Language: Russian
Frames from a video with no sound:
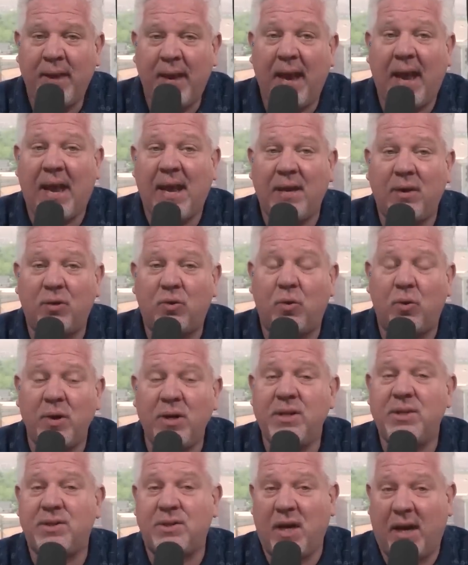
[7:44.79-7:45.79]
и
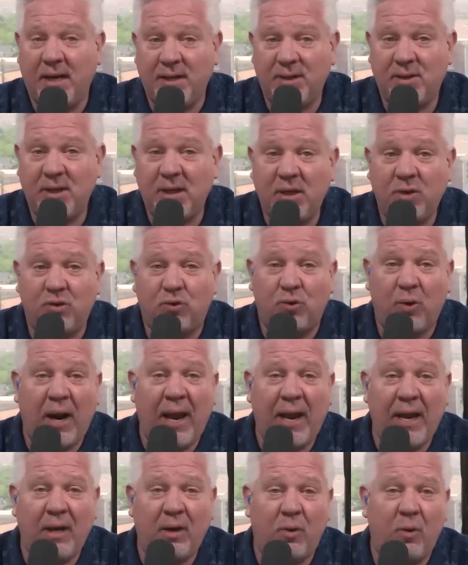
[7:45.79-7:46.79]
критикуют школьные
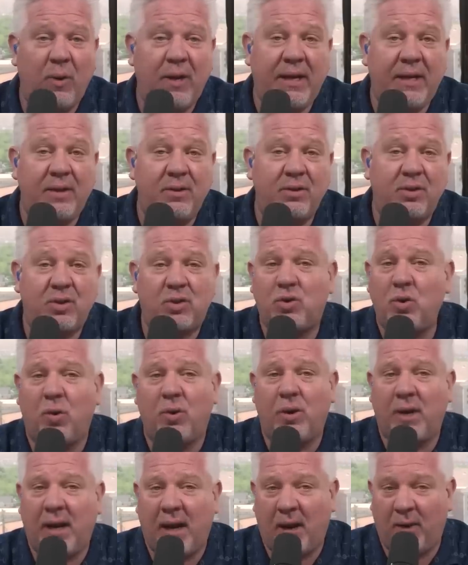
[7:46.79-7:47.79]
мероприятия
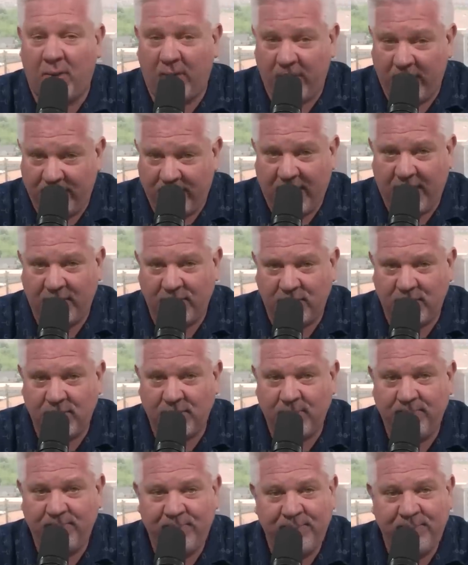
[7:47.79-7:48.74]
с дракуин.